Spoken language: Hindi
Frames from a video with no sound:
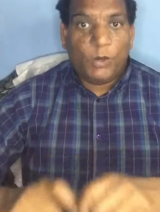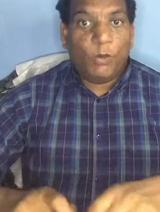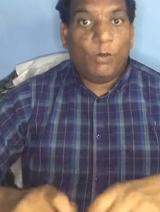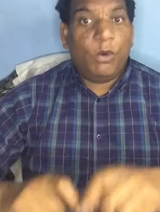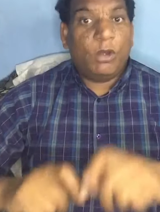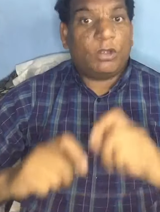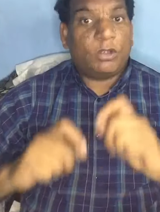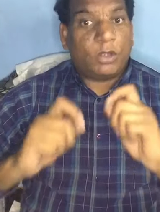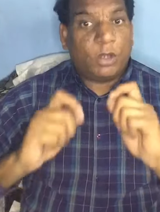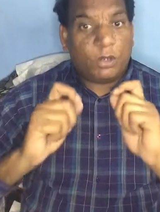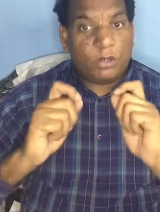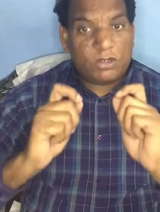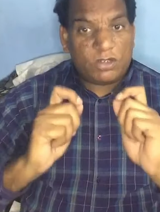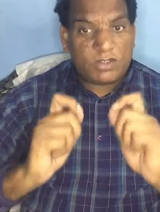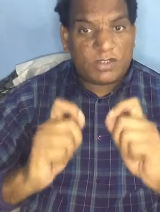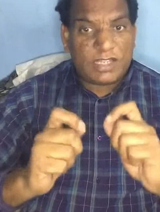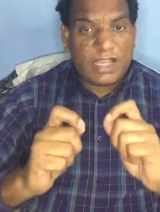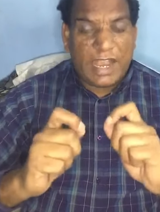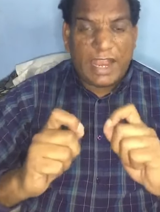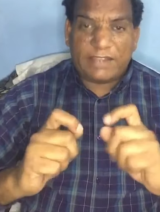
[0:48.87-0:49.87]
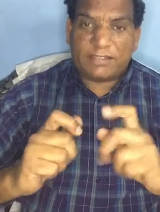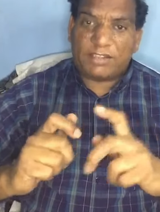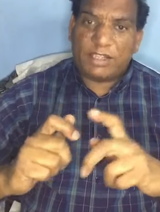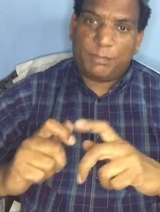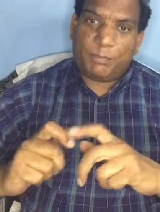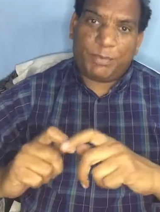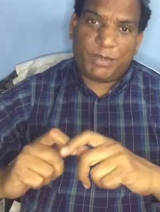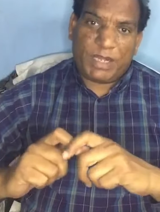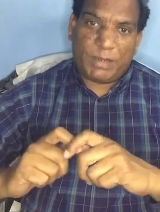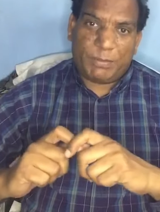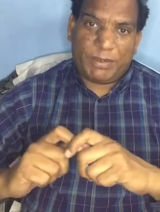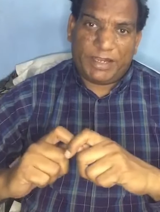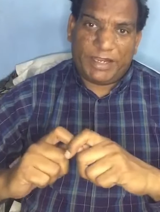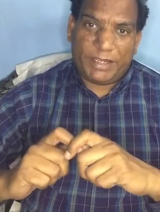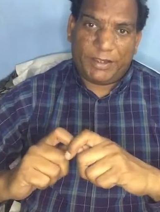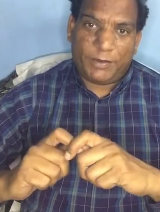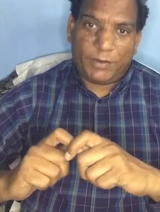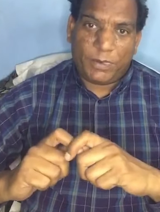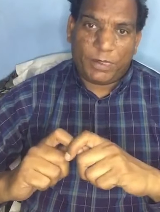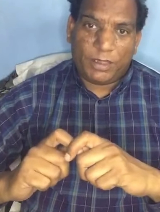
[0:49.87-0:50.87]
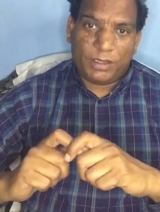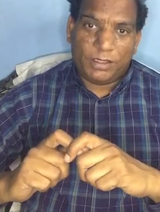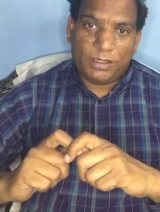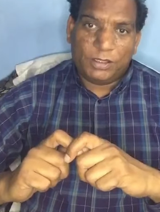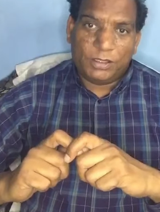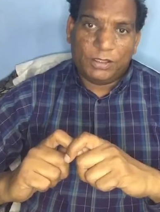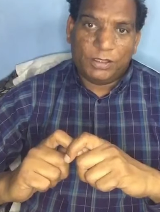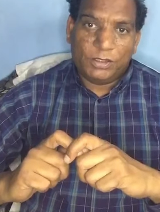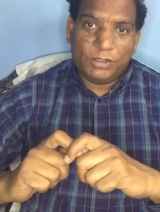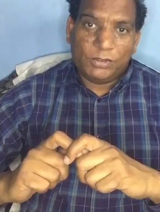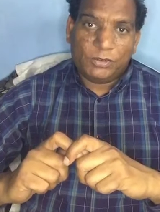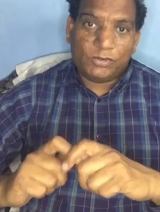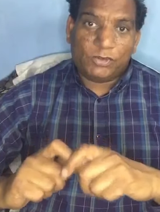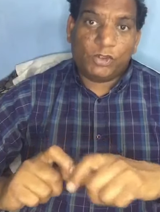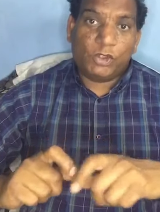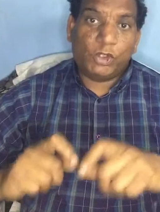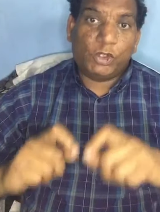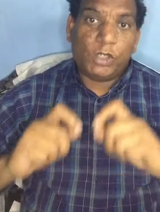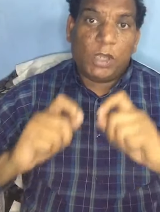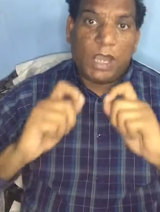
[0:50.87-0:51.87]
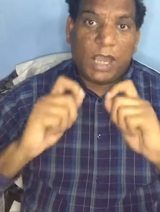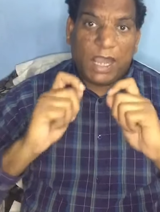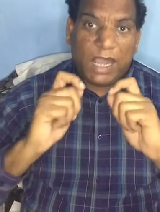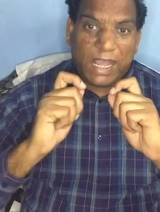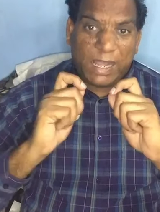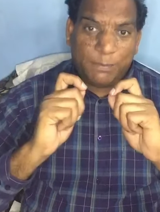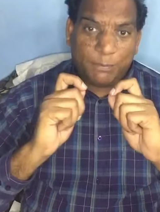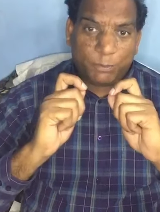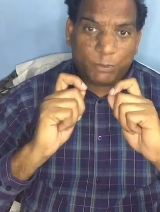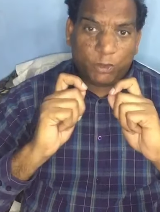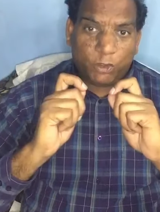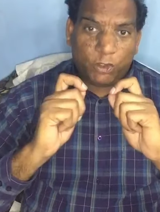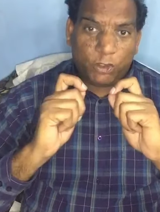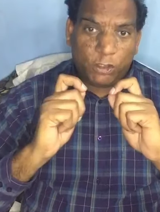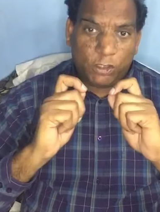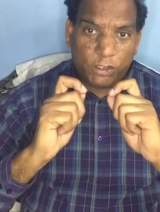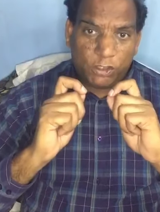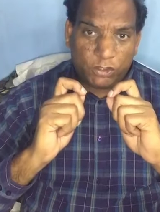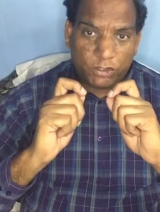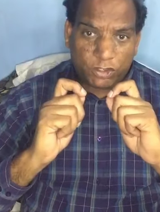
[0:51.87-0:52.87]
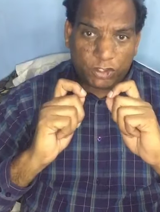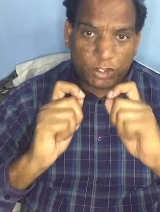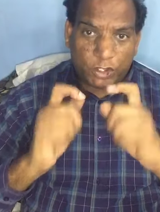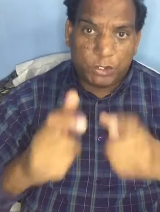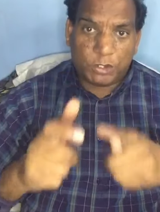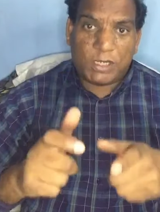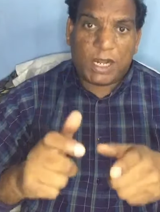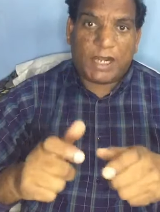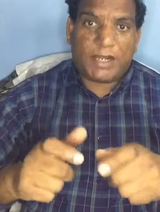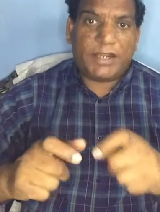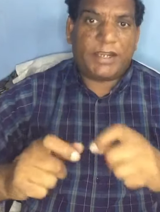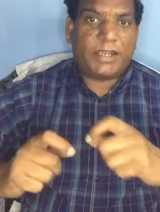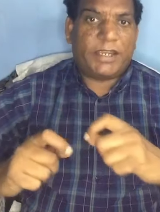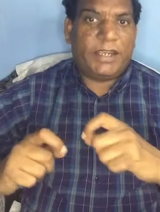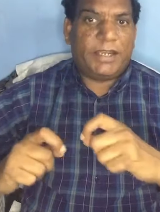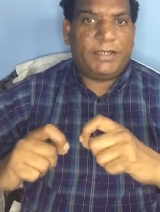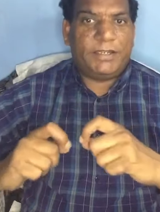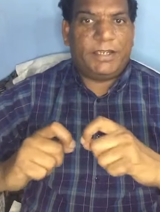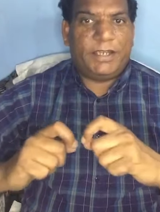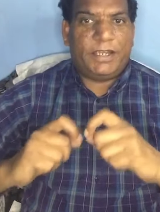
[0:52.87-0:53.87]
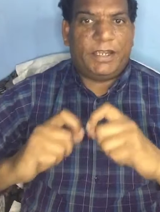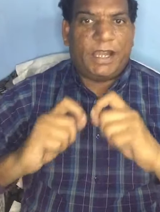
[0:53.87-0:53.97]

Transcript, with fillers: वो कौन सा ऐसा प्रेम है जो आपको छुड़ाने के लिए